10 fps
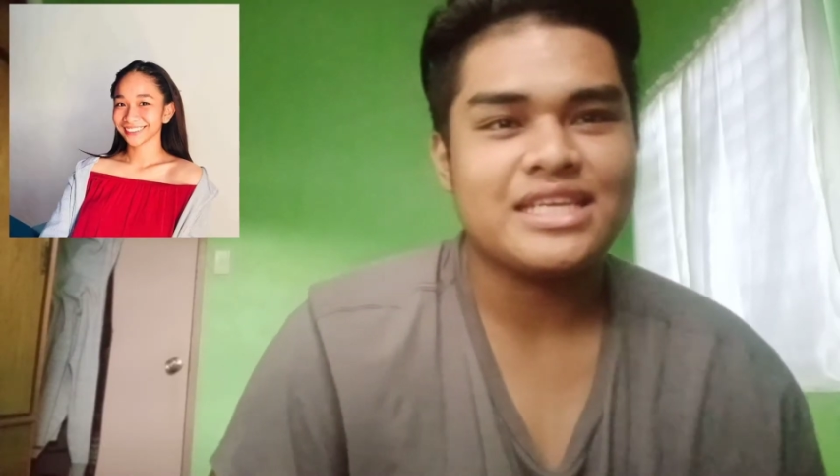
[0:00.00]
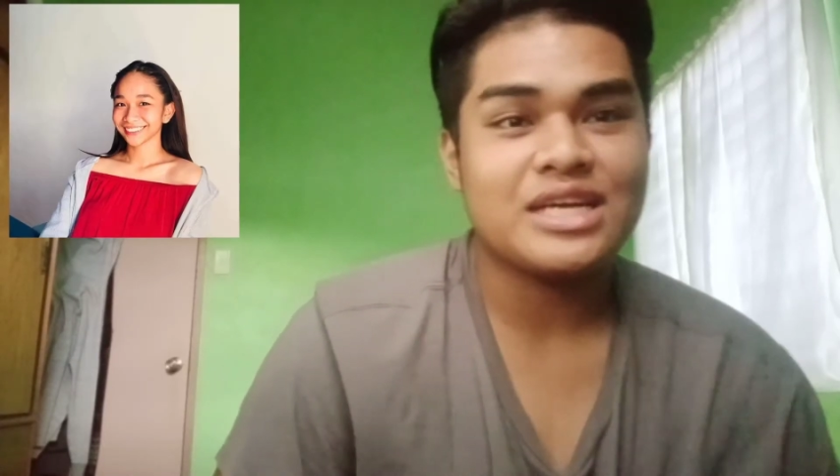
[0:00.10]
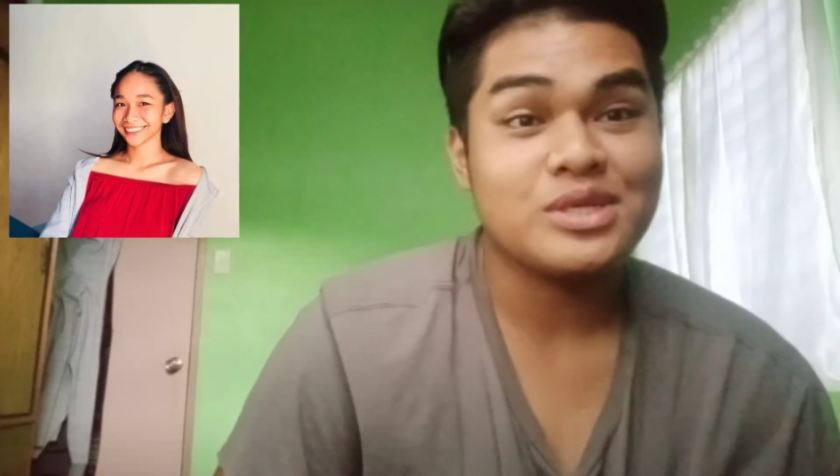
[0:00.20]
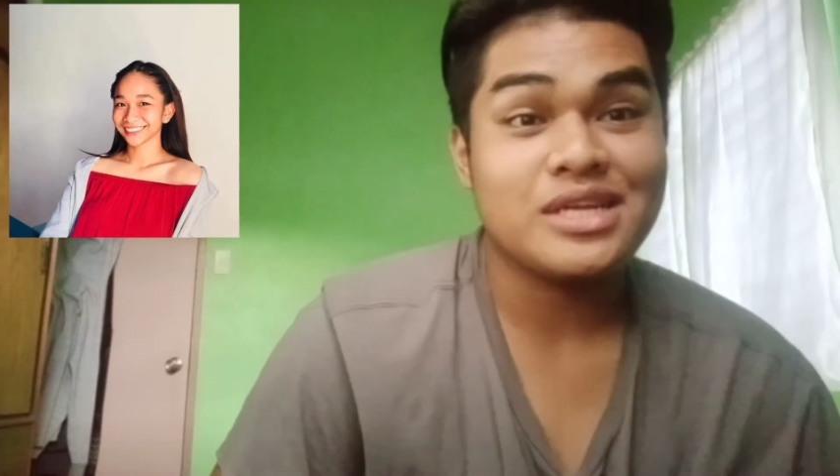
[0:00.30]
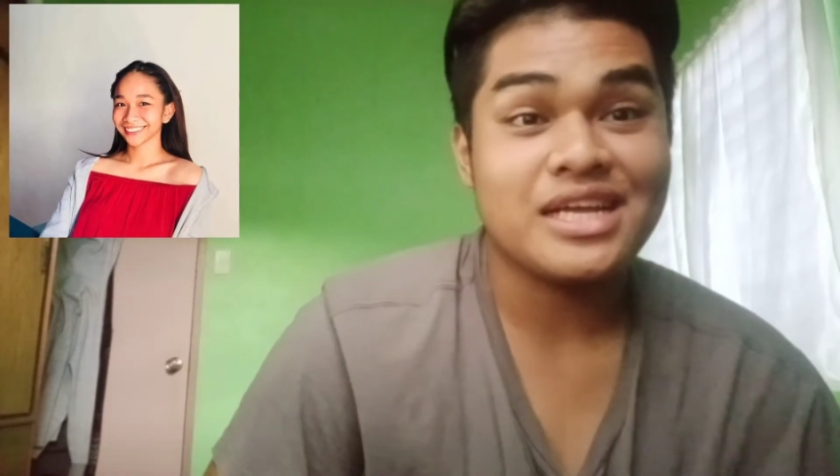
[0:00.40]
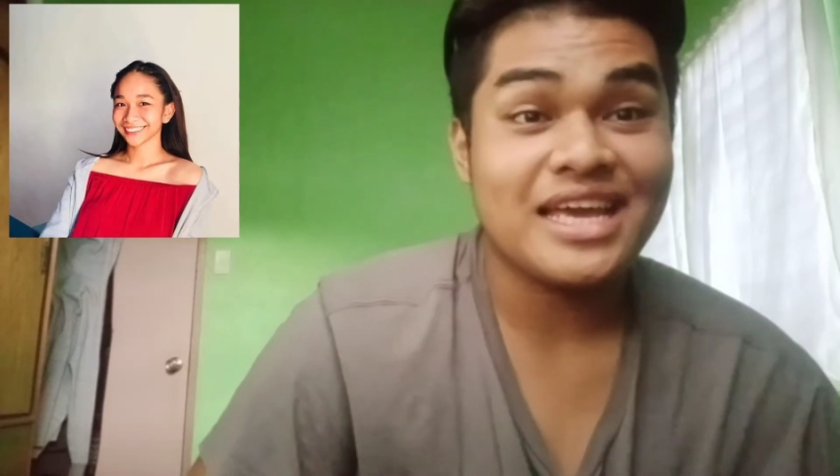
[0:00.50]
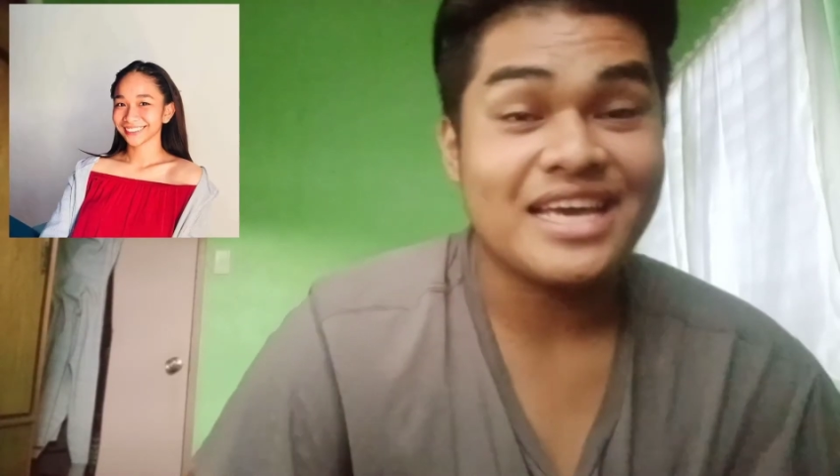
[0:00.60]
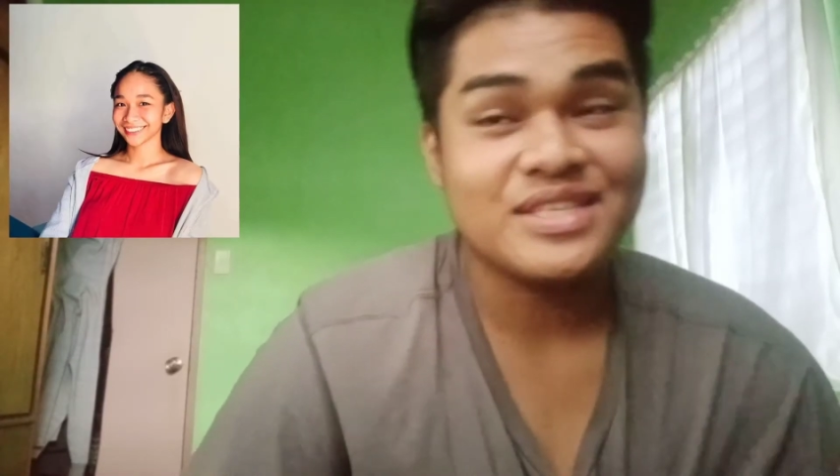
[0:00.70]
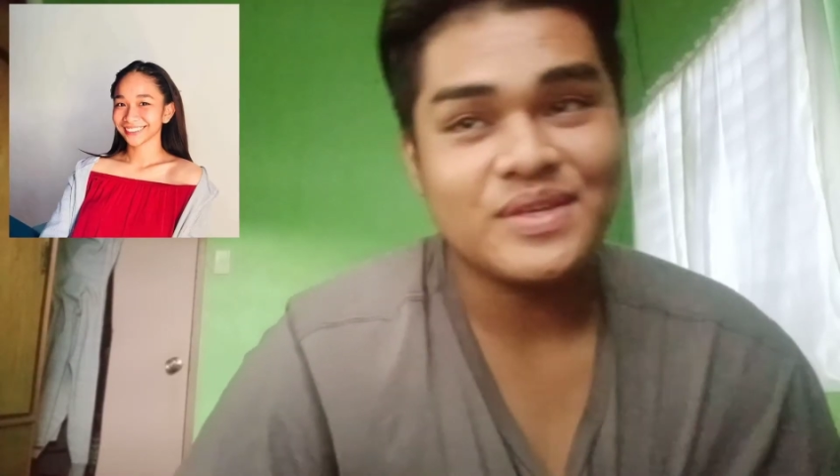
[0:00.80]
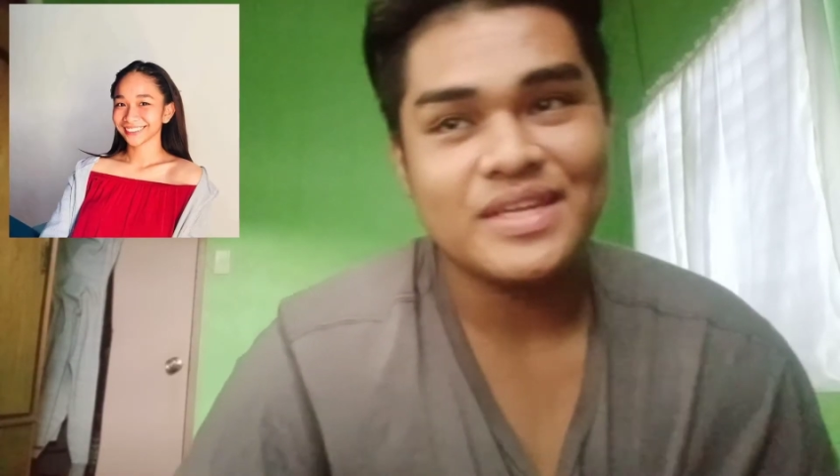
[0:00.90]
Actually, naging
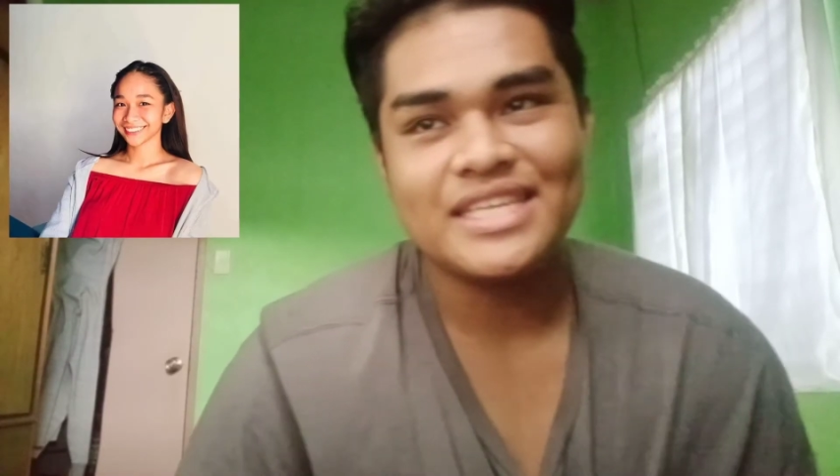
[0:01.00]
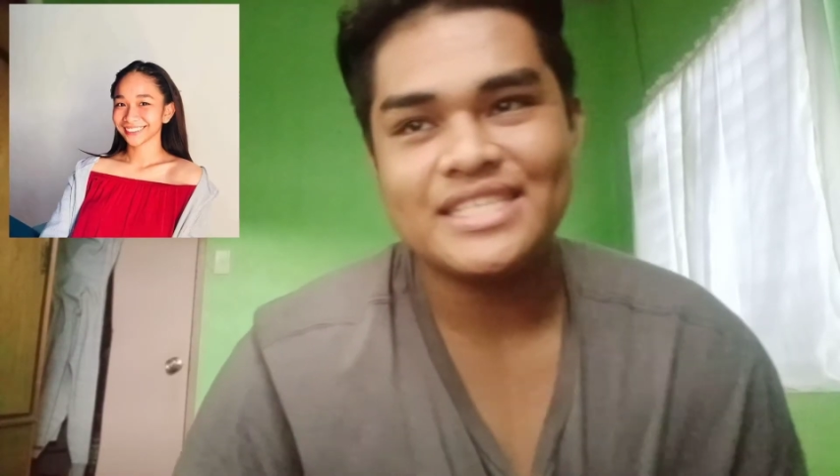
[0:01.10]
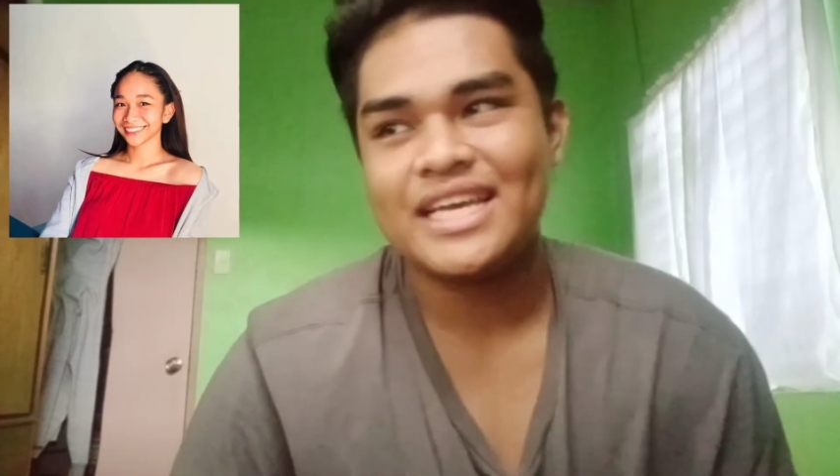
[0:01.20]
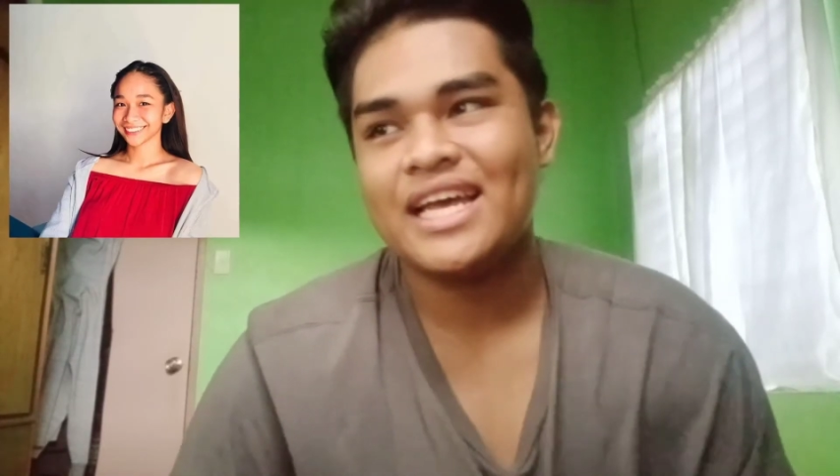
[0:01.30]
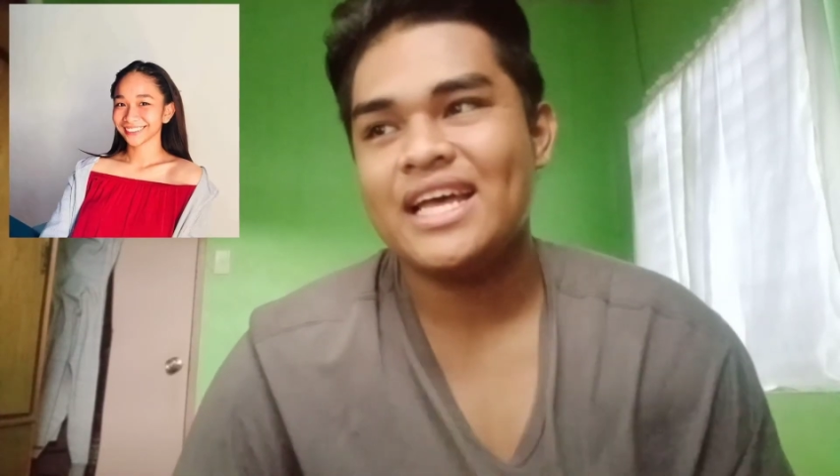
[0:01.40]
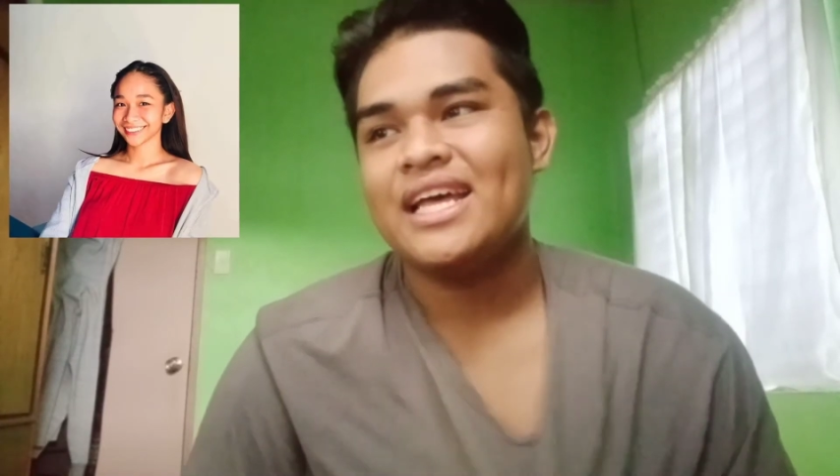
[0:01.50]
ex ko din siya.